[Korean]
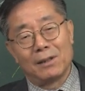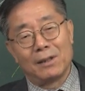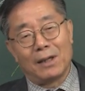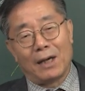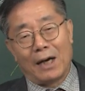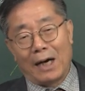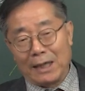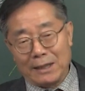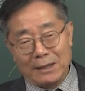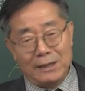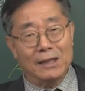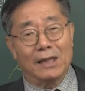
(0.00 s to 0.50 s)

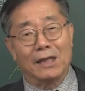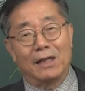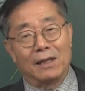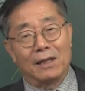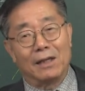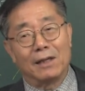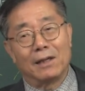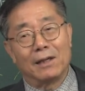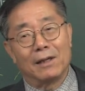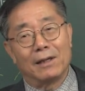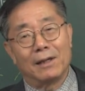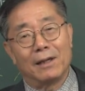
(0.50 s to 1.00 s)

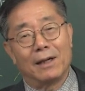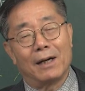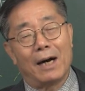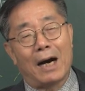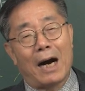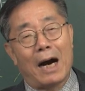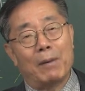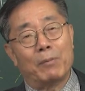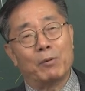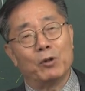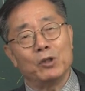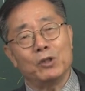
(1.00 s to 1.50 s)
아니야
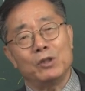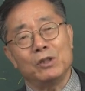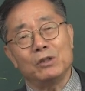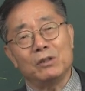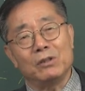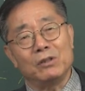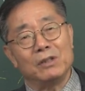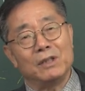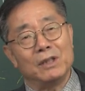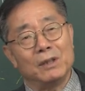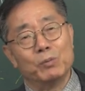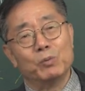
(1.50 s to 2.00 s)

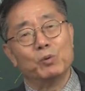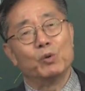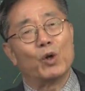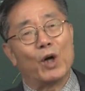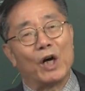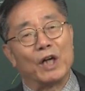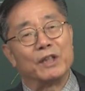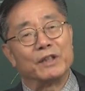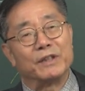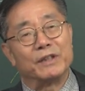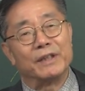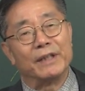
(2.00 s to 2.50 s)
아버지는
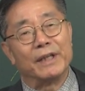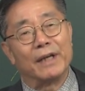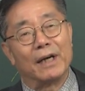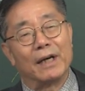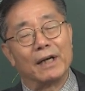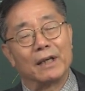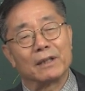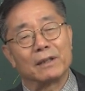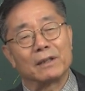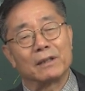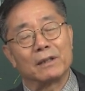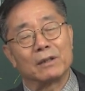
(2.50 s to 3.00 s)
이분화하는 거야
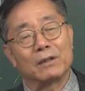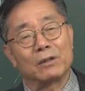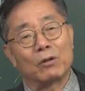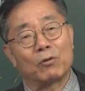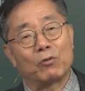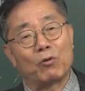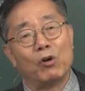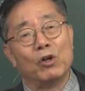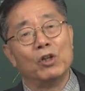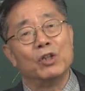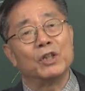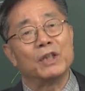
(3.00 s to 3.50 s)
그, 그
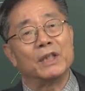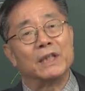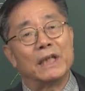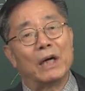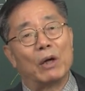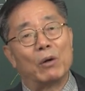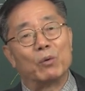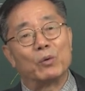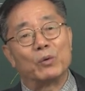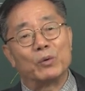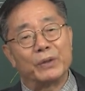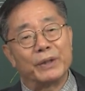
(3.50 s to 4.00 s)
권력이
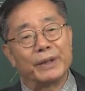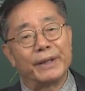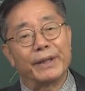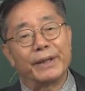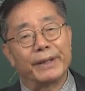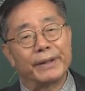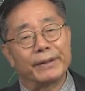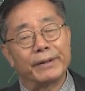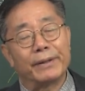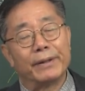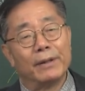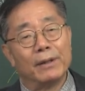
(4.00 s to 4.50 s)
나오는
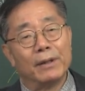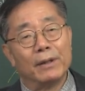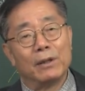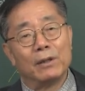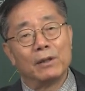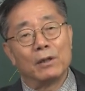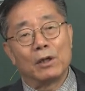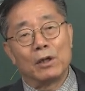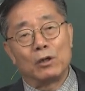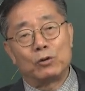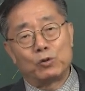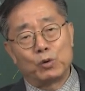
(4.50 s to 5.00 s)
거야
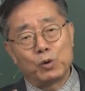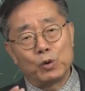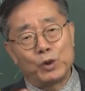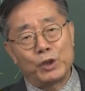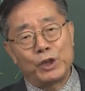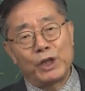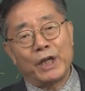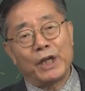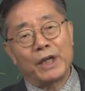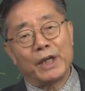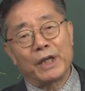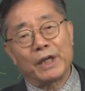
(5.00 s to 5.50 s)
그
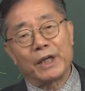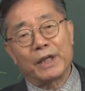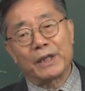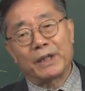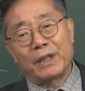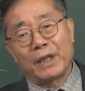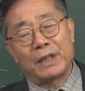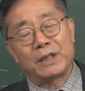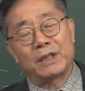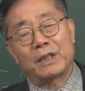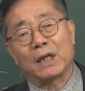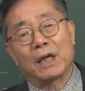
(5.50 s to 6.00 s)
주체
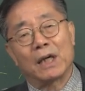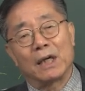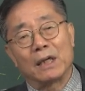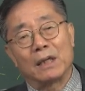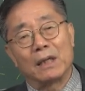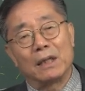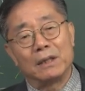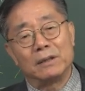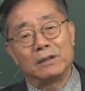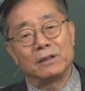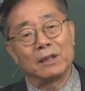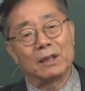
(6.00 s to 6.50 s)

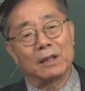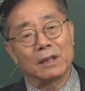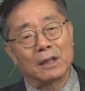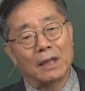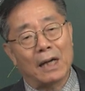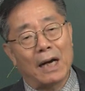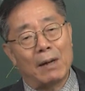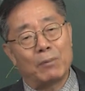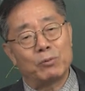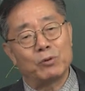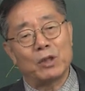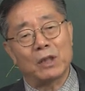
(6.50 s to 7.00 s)
객체가 이제
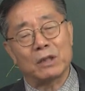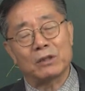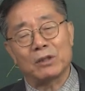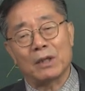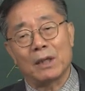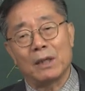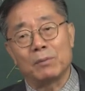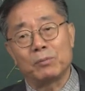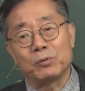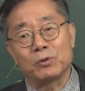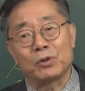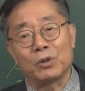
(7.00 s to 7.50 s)
가부장
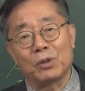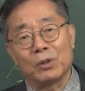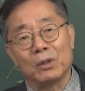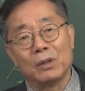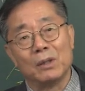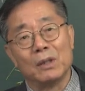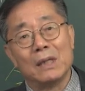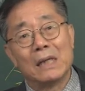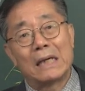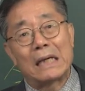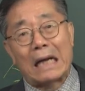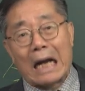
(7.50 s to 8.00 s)
사회부터
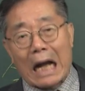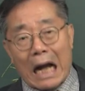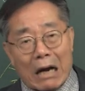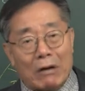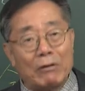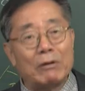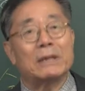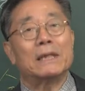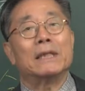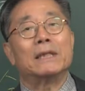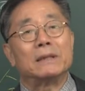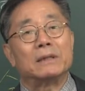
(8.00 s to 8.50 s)

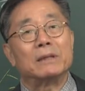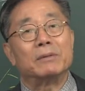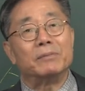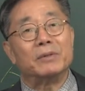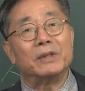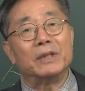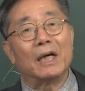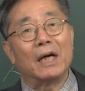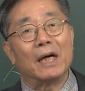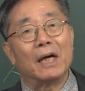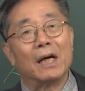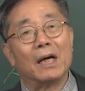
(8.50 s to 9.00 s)
강화되는
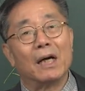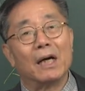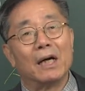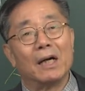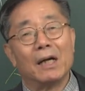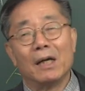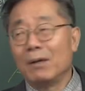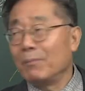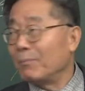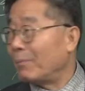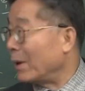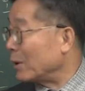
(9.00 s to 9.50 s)
겁니다
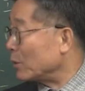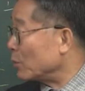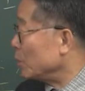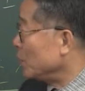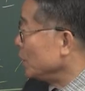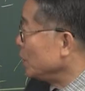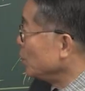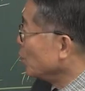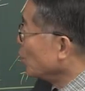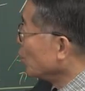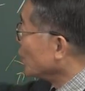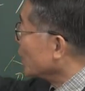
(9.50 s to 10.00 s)
바로
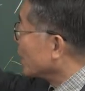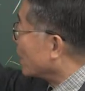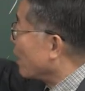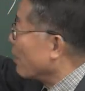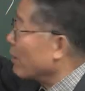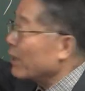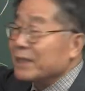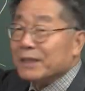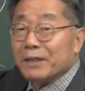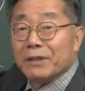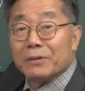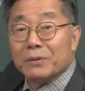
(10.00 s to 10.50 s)
이용이
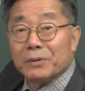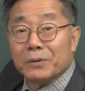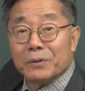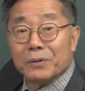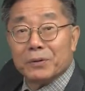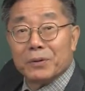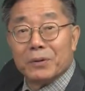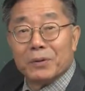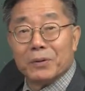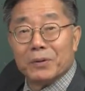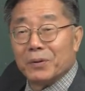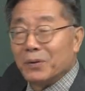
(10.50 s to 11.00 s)
강화되는
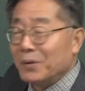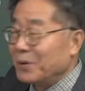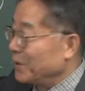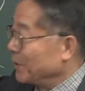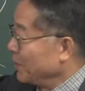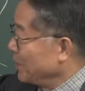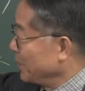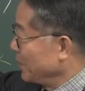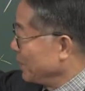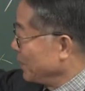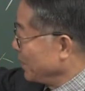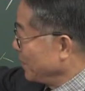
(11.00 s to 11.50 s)
거죠
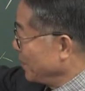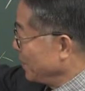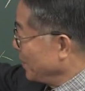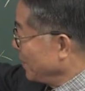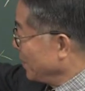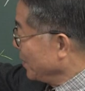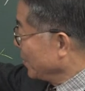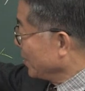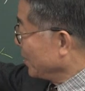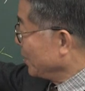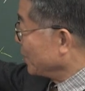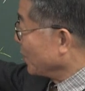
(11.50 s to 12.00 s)

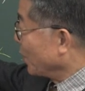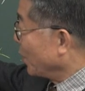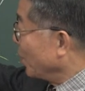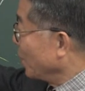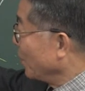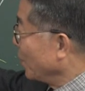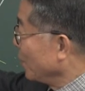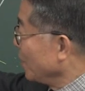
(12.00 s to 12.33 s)
그죠